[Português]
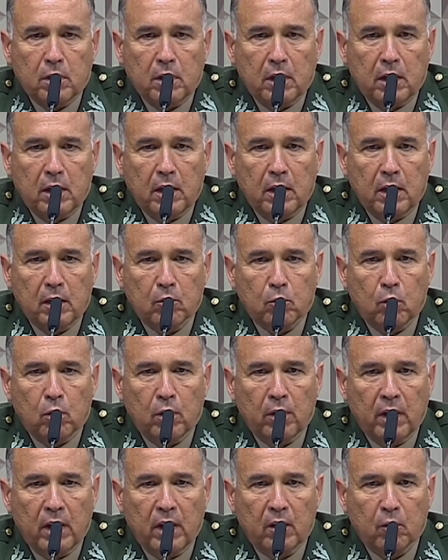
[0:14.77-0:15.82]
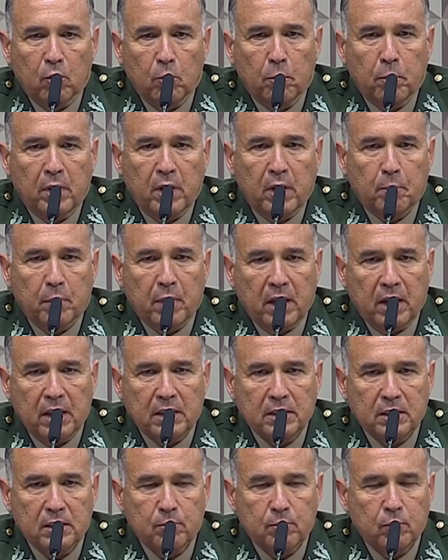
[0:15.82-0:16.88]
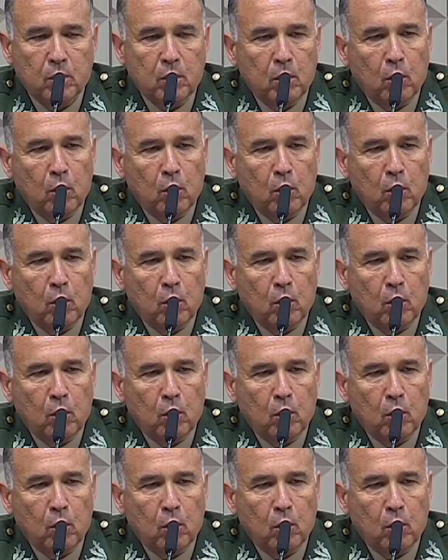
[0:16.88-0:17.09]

é, retornaram para a praça.